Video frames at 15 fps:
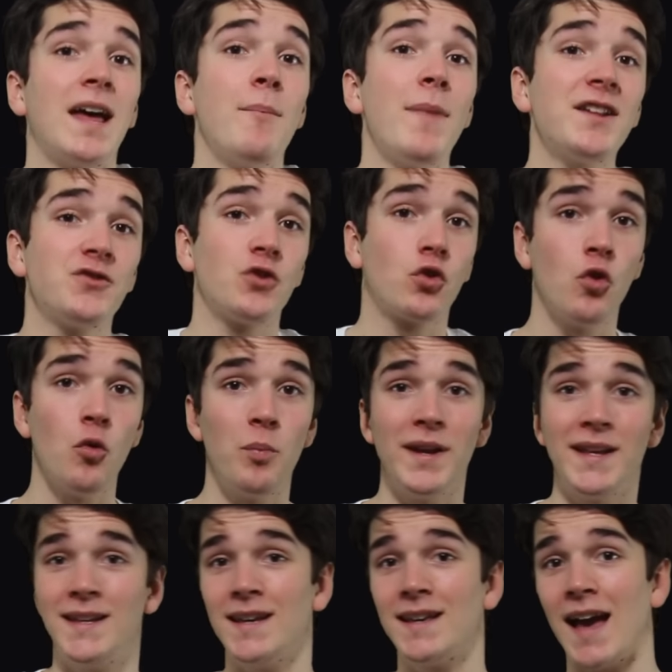un match
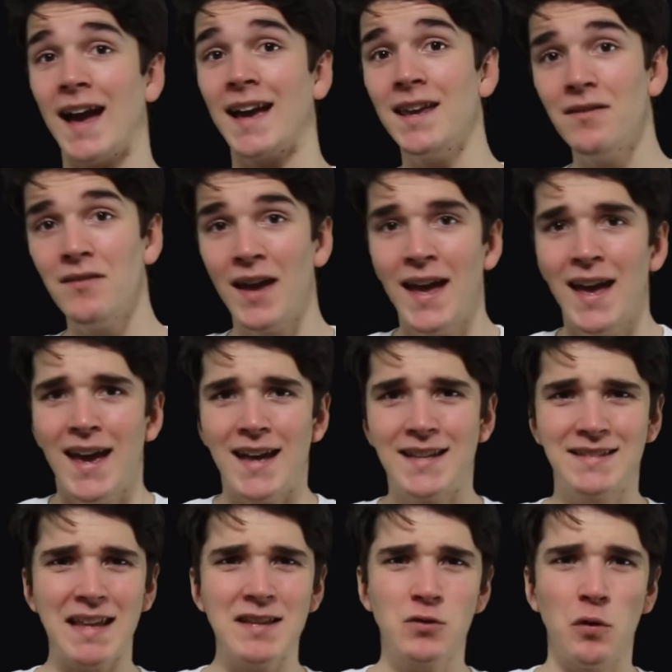compliqué qui arrive
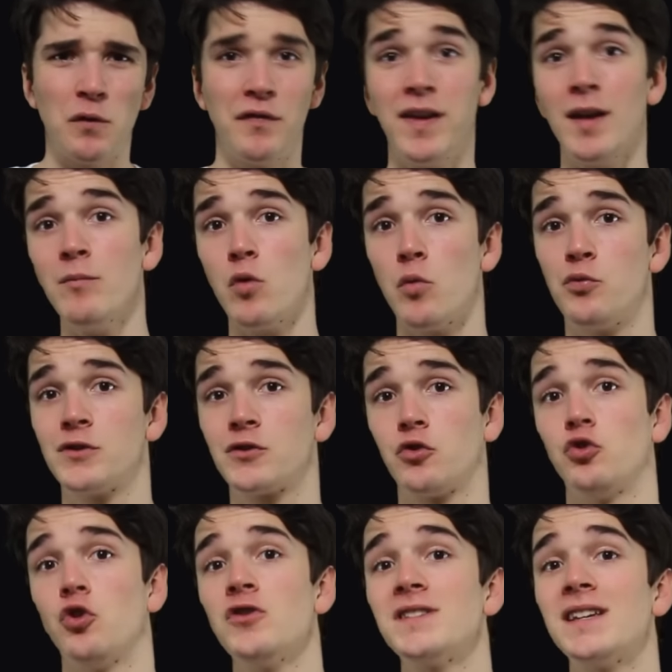et ça confirme
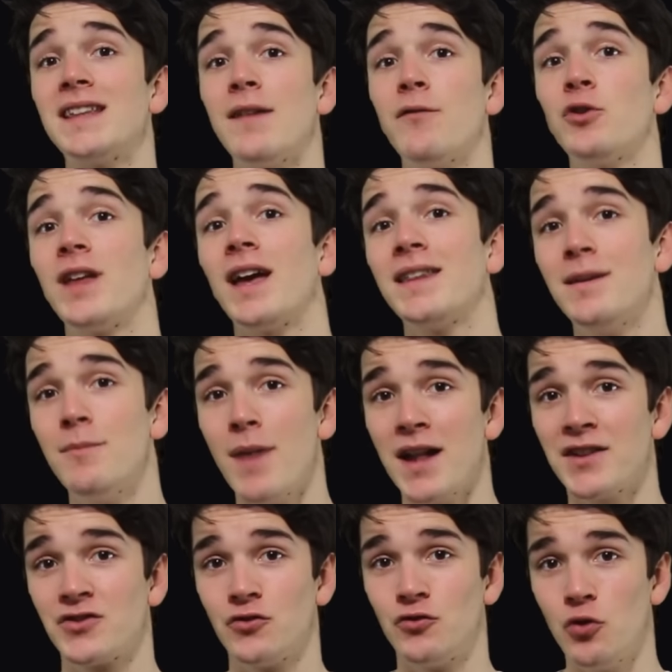puisque dans cet avant-dernier
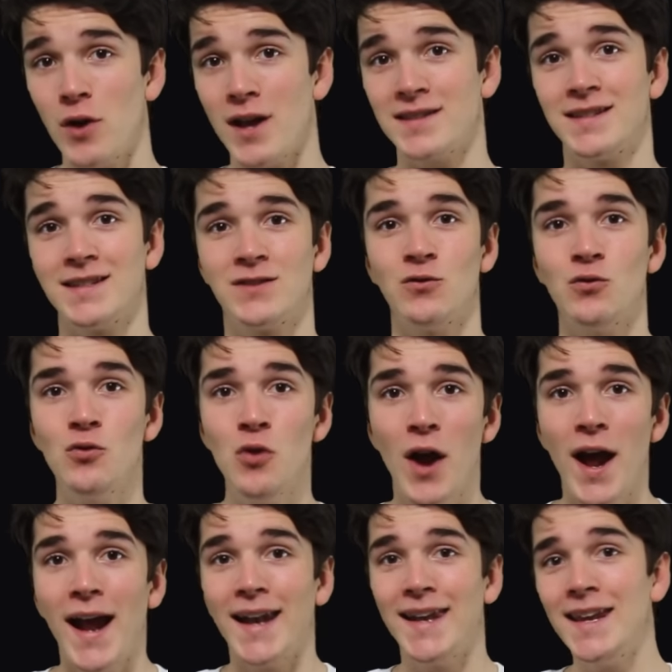match de la saison,
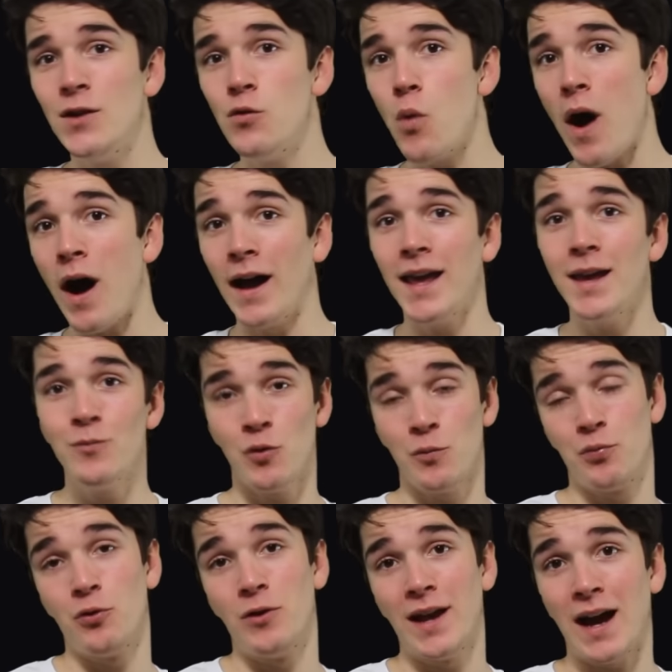Lillois et
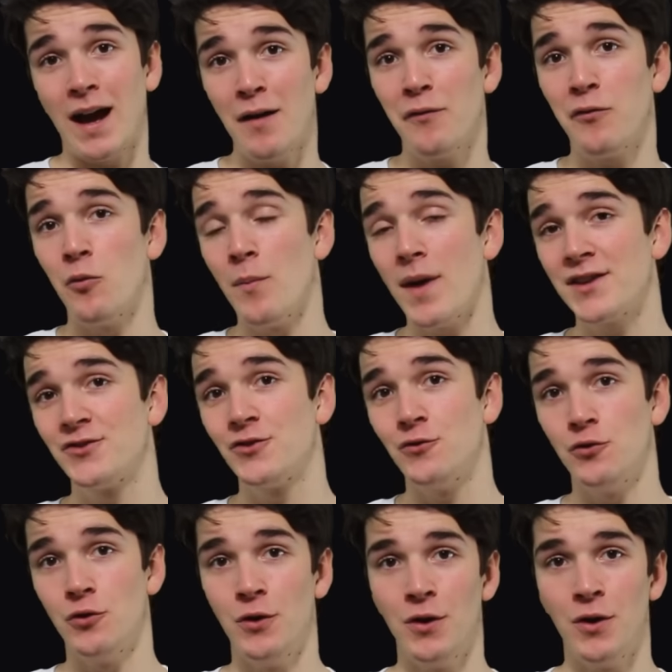Montpellierin font match
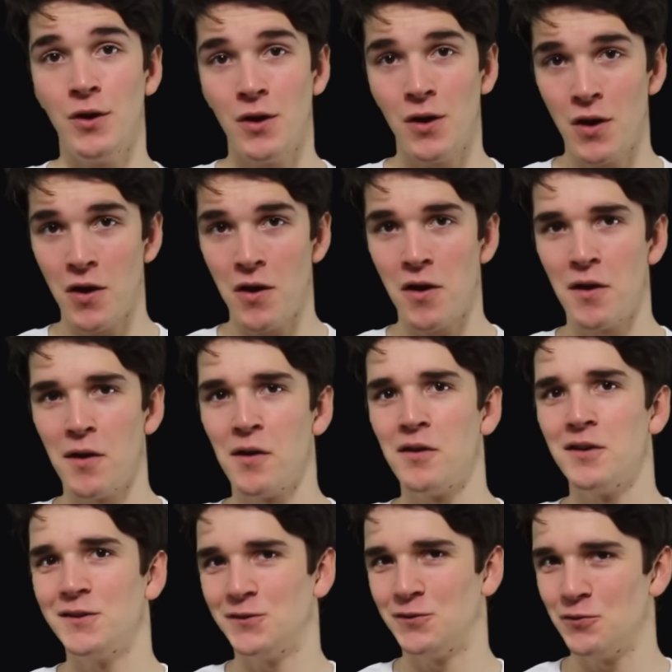nul.
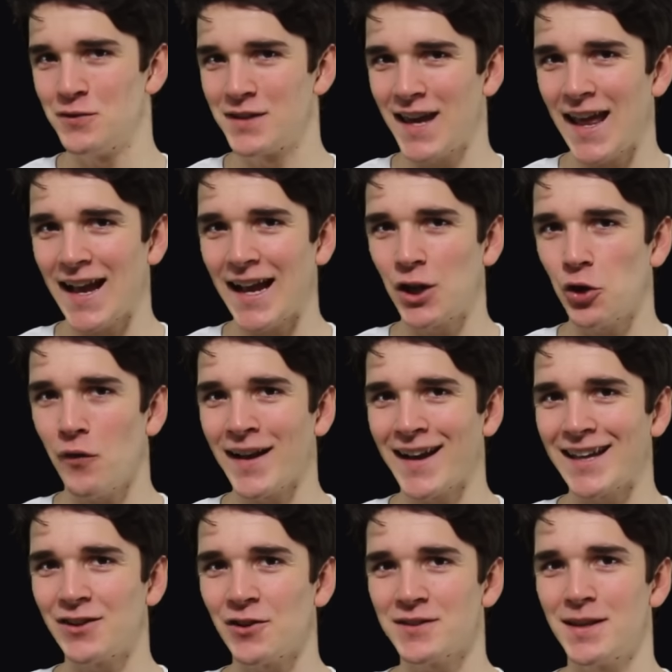Jusqu'à la
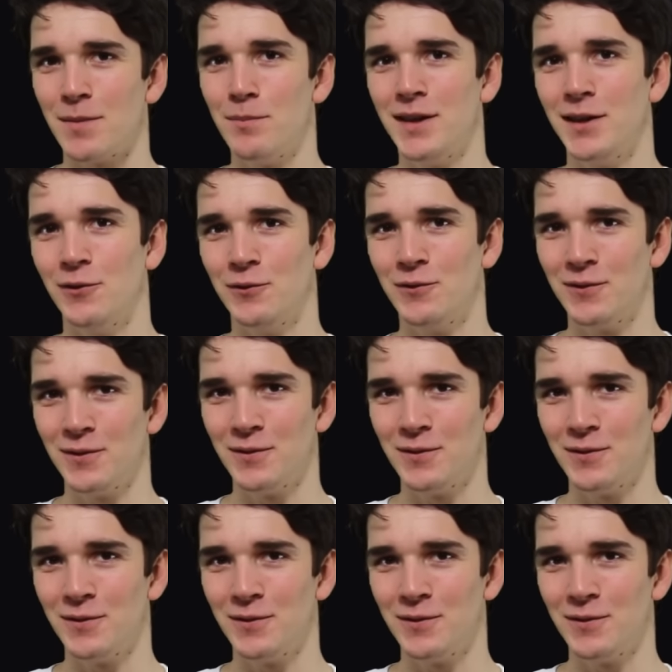94e minute.